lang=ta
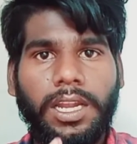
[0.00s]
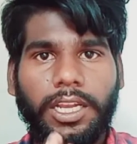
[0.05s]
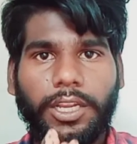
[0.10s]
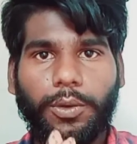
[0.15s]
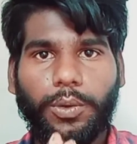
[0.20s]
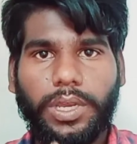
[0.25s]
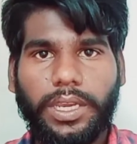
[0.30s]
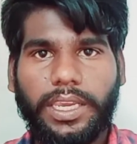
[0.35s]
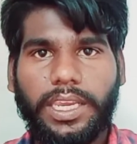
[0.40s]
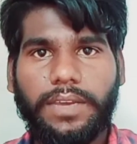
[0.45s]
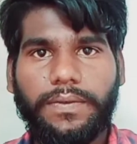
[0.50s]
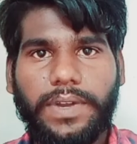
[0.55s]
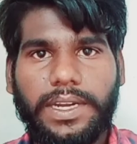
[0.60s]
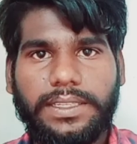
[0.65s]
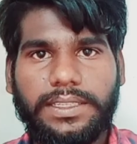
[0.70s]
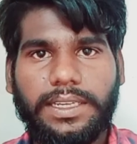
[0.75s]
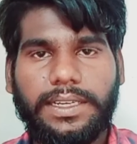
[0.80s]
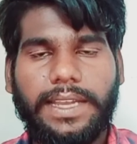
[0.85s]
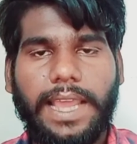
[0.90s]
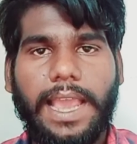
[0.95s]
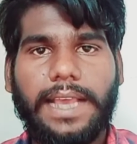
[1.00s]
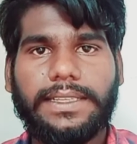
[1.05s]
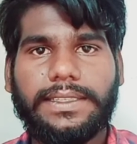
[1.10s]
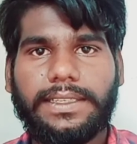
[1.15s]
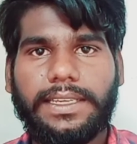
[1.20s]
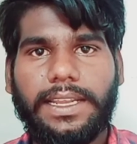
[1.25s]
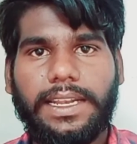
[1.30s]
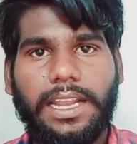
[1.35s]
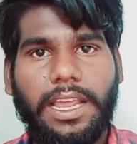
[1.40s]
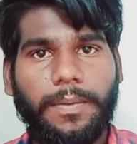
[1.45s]
நீங்கள் உங்கள் கீபேட்ஸ் ட்ரிக்ஸு
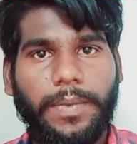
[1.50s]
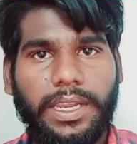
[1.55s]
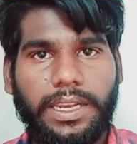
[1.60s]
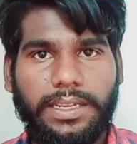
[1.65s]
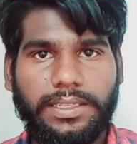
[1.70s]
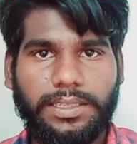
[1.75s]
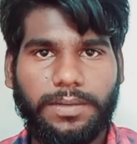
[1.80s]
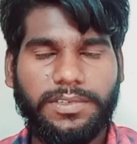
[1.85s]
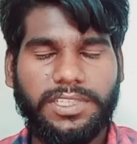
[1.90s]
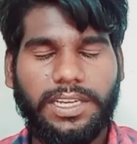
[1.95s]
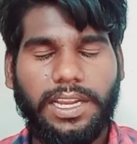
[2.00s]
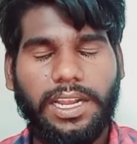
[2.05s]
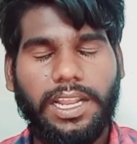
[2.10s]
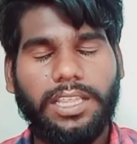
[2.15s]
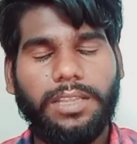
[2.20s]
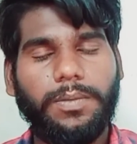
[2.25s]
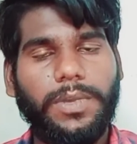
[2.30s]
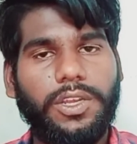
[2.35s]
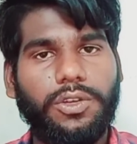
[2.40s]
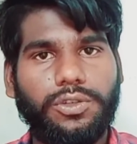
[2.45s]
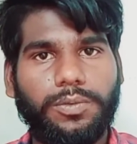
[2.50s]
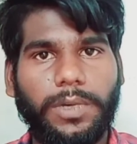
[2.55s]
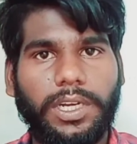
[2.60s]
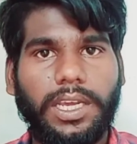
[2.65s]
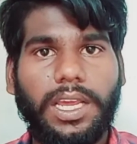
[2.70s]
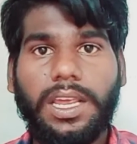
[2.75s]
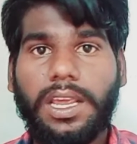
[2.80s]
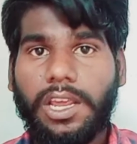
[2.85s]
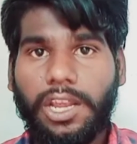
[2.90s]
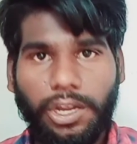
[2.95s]
டேக்ஸு எல்லாமே டிஸ்கிரிப்ஷன் எல்லாத்தையுமே யூஸ்
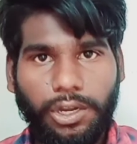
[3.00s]
பண்ணுங்கள்